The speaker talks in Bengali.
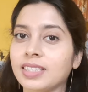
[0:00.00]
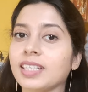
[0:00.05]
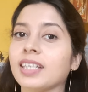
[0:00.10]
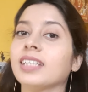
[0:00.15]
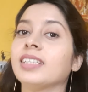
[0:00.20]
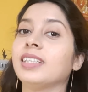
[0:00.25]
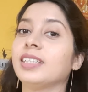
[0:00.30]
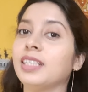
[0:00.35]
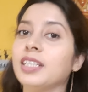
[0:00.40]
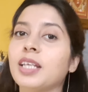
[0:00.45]
যে
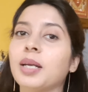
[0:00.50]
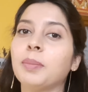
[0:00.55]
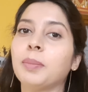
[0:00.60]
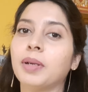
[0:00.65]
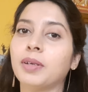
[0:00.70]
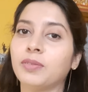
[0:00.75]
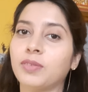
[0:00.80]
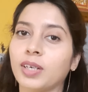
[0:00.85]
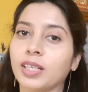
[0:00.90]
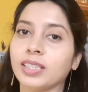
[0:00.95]
দিদি
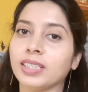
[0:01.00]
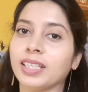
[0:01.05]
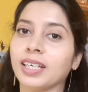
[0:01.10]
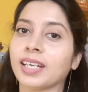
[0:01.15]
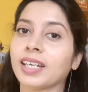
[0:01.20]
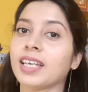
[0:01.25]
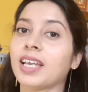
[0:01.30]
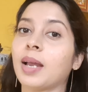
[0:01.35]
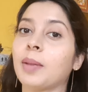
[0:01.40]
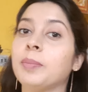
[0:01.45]
নাম্বার ওয়ান
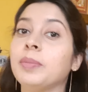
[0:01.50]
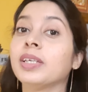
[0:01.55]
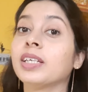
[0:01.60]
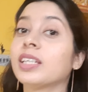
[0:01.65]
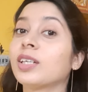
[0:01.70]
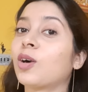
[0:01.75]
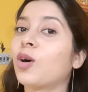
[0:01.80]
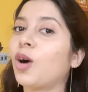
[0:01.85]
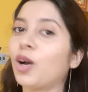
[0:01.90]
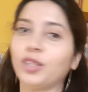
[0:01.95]
থেকে আমি
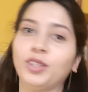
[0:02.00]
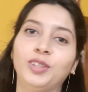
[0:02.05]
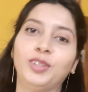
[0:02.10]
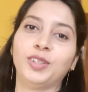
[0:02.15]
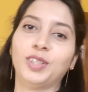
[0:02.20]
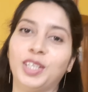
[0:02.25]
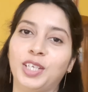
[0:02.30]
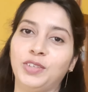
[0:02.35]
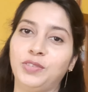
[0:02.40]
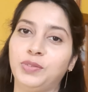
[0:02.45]
কত
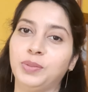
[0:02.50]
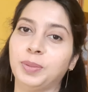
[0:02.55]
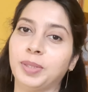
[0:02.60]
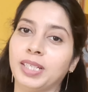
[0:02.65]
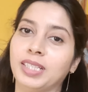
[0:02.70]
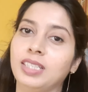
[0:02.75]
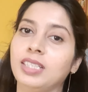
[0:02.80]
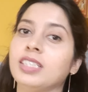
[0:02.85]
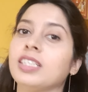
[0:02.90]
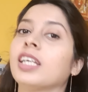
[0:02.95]
গিফট
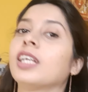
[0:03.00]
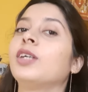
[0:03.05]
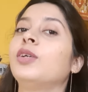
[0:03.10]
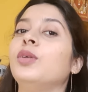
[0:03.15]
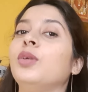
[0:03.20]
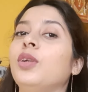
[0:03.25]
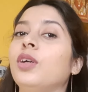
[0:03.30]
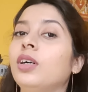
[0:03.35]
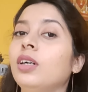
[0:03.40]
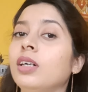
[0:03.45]
পেয়েছি
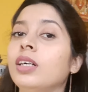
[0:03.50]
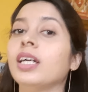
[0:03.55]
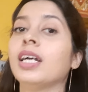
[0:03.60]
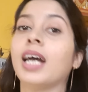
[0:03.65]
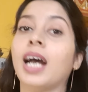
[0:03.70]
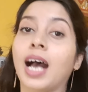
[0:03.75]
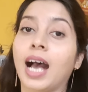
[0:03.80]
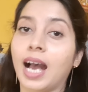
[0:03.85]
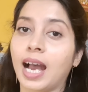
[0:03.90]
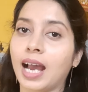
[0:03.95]
সেগুলো
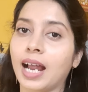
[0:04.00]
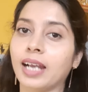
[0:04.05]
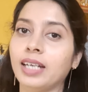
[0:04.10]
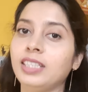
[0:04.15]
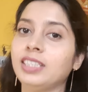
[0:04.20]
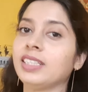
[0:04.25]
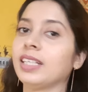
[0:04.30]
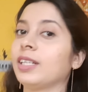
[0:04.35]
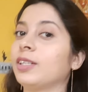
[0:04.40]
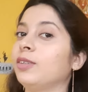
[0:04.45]
আর
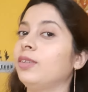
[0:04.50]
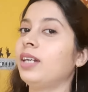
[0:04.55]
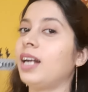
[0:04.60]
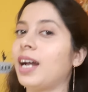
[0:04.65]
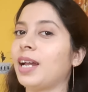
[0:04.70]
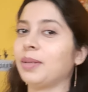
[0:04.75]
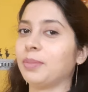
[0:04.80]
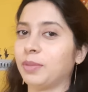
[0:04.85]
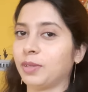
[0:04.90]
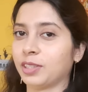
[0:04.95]
সেগুলো
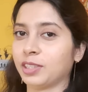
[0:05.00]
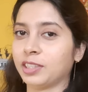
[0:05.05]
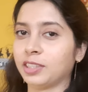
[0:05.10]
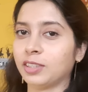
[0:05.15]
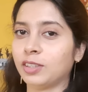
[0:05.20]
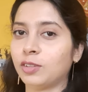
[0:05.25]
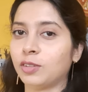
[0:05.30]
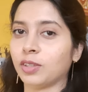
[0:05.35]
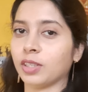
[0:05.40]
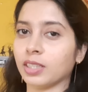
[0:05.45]

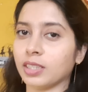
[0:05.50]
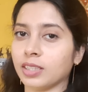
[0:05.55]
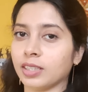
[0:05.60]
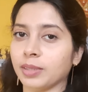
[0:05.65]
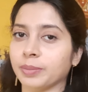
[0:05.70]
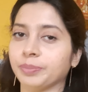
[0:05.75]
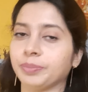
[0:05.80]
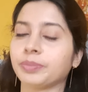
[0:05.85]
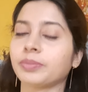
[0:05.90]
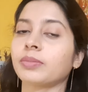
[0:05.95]
আনবক্সিংও করেছি
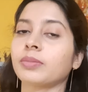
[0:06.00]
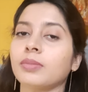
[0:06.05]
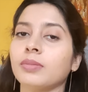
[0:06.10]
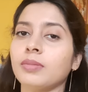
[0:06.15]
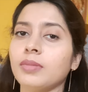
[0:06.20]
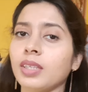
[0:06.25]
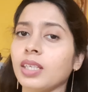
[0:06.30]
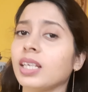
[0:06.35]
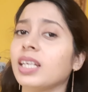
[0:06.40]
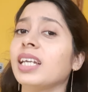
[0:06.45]

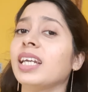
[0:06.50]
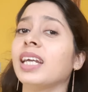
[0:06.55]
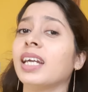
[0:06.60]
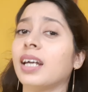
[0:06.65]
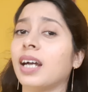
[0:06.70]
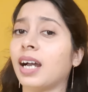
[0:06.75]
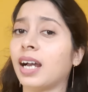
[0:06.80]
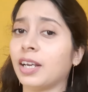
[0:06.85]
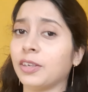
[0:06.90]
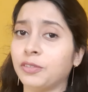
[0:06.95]

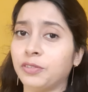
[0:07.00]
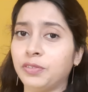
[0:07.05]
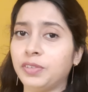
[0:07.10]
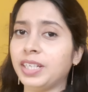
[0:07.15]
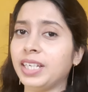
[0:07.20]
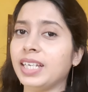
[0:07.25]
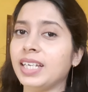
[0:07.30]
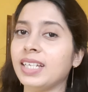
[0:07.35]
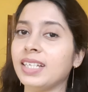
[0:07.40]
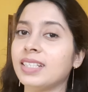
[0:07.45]
আর
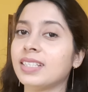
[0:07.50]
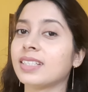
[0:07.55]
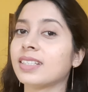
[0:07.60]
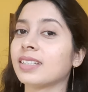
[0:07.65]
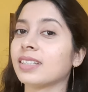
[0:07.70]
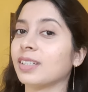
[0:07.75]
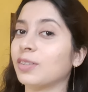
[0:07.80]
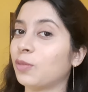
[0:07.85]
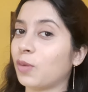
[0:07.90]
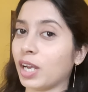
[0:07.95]
ফ্রিজ
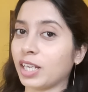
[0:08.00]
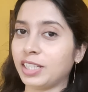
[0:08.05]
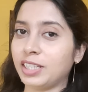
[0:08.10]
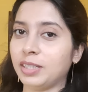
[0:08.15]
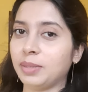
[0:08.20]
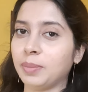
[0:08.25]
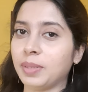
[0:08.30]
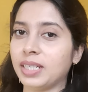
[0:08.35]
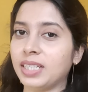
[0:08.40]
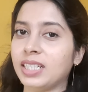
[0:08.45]

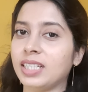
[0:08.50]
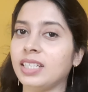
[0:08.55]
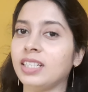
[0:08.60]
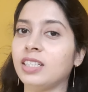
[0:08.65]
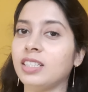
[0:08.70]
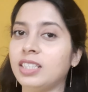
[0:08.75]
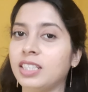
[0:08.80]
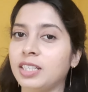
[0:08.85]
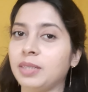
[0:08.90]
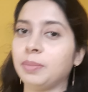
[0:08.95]
ওয়াশিং
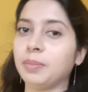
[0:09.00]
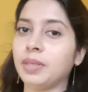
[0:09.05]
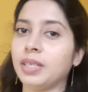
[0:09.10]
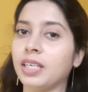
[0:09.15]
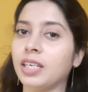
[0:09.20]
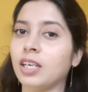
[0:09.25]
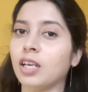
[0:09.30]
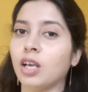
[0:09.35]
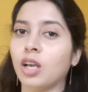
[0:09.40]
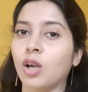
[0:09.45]
মেশিন
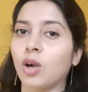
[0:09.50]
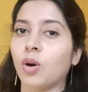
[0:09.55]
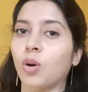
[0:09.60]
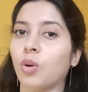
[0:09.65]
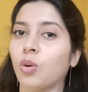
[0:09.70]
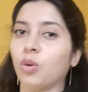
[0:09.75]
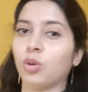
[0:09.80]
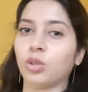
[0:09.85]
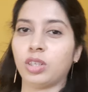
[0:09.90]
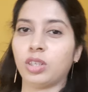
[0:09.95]
চিমনি
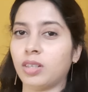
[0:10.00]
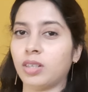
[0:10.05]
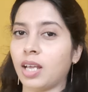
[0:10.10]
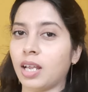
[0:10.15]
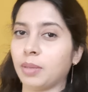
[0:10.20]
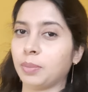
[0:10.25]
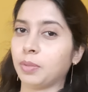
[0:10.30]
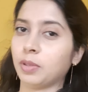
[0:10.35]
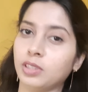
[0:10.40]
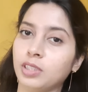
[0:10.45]
ওগুলো তখন
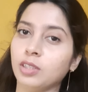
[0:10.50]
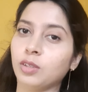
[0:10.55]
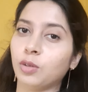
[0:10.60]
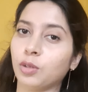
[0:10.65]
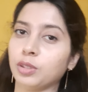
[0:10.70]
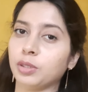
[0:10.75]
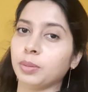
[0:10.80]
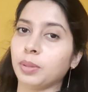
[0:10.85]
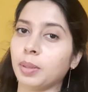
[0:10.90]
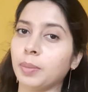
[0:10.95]
আনবক্সিং
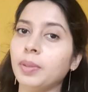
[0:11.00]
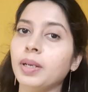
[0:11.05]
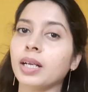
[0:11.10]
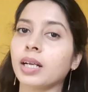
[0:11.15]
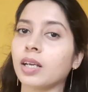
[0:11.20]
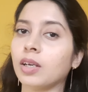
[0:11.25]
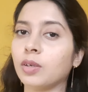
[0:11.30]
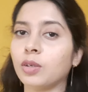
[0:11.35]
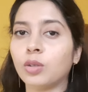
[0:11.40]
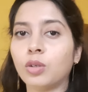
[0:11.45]
করতে পারবো না
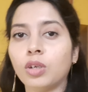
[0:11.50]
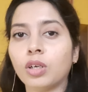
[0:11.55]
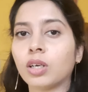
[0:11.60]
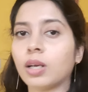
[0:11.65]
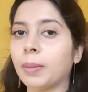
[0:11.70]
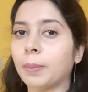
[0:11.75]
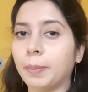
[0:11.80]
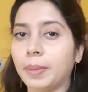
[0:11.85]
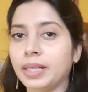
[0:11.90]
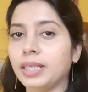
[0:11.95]
কারণ ওগুলো
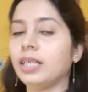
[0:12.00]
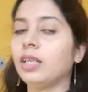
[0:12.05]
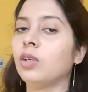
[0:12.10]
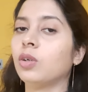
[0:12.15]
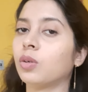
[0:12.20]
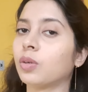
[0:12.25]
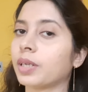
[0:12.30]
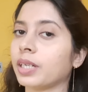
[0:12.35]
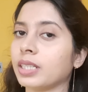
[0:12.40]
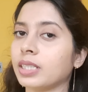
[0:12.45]
কোম্পানির
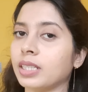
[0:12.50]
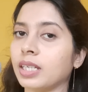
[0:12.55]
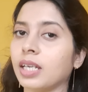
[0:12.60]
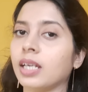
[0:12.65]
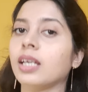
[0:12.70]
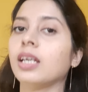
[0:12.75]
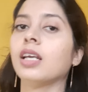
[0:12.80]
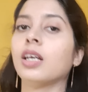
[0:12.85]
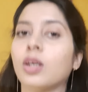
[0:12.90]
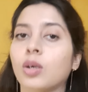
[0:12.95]
লোক এসে
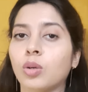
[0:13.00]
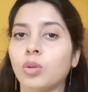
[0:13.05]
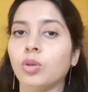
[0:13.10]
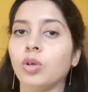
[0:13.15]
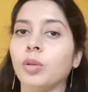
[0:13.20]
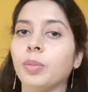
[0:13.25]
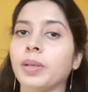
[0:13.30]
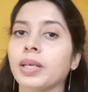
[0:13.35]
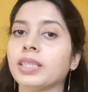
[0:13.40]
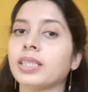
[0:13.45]

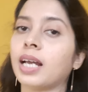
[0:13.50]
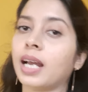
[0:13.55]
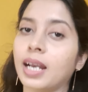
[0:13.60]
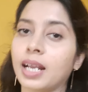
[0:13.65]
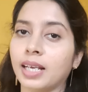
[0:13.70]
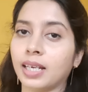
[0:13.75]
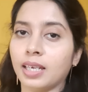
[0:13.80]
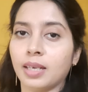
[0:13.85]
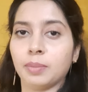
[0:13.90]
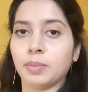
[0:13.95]
খুলবে তার
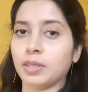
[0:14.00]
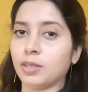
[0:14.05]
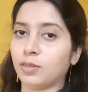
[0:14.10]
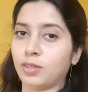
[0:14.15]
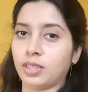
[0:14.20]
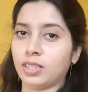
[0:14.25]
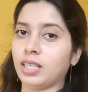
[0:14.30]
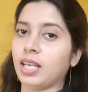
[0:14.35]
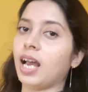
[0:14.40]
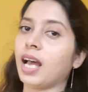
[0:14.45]
আগে আমি
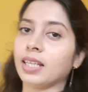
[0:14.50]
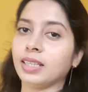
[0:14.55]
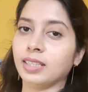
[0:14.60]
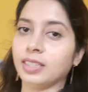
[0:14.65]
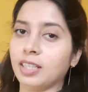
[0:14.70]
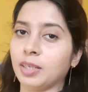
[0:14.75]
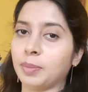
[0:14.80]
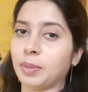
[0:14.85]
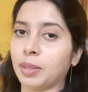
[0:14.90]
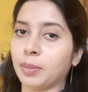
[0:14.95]
ওটাতে হাত
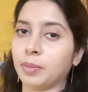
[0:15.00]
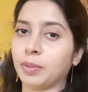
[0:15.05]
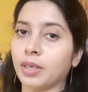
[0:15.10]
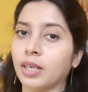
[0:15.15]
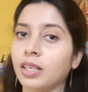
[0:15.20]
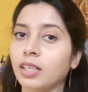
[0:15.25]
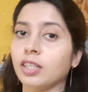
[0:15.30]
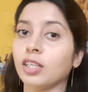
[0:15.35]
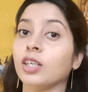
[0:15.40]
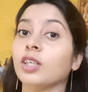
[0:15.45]
দিতে পারবো
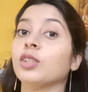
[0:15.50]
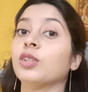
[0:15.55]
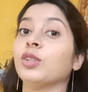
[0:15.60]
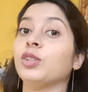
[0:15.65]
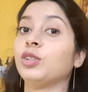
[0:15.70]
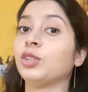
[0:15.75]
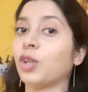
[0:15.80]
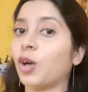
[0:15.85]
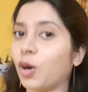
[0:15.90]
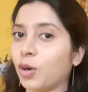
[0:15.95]
না তো
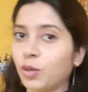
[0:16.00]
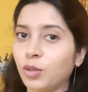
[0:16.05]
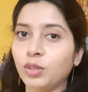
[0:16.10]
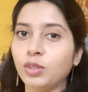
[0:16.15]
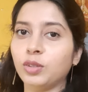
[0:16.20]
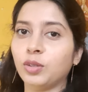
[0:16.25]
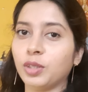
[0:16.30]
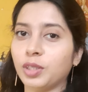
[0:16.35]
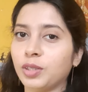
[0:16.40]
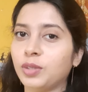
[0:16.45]

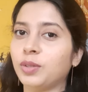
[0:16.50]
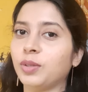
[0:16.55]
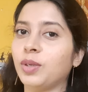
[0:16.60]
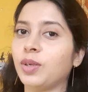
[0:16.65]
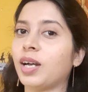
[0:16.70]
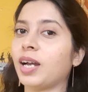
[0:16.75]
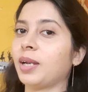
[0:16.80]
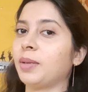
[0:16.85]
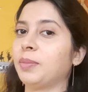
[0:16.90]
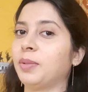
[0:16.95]
যখন
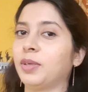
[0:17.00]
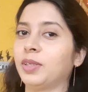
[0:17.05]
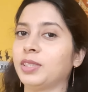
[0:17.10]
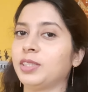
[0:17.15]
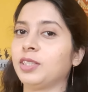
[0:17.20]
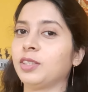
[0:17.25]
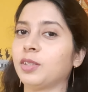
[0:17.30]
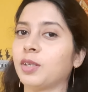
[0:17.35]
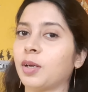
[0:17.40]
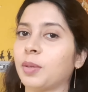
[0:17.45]
ওইগুলো
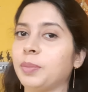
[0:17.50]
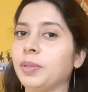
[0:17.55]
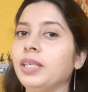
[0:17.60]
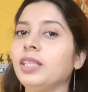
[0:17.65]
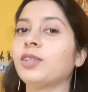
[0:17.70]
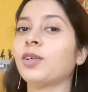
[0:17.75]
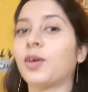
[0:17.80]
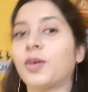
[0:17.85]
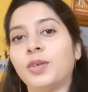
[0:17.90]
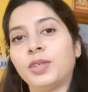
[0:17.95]
আনবক্সিং হবে
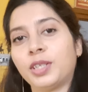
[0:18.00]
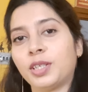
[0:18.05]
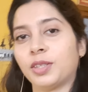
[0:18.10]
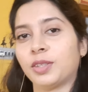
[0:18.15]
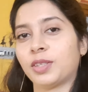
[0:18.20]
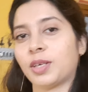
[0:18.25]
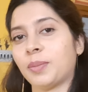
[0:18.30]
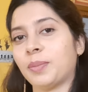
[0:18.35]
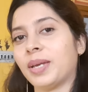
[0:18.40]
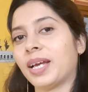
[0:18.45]
তখন
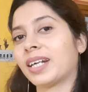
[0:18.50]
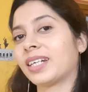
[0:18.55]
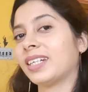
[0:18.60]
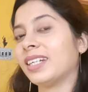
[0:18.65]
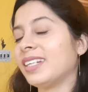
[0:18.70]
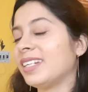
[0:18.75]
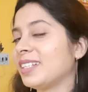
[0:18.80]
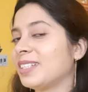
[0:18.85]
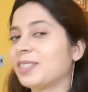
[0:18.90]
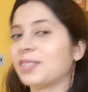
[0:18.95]
কিন্তু আমি
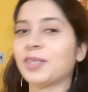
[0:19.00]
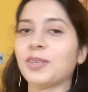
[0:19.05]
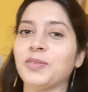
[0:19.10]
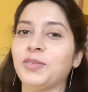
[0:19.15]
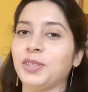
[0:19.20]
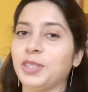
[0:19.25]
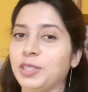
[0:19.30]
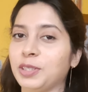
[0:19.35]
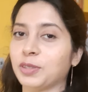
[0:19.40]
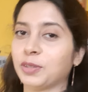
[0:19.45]
একটা নিশ্চয়ই
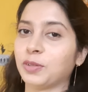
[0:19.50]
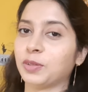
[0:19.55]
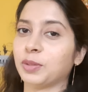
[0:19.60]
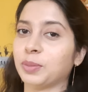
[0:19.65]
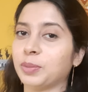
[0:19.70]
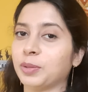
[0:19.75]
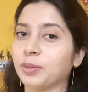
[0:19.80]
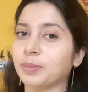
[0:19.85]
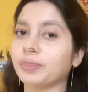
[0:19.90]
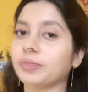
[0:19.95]
ভিডিও
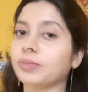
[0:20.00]
করব।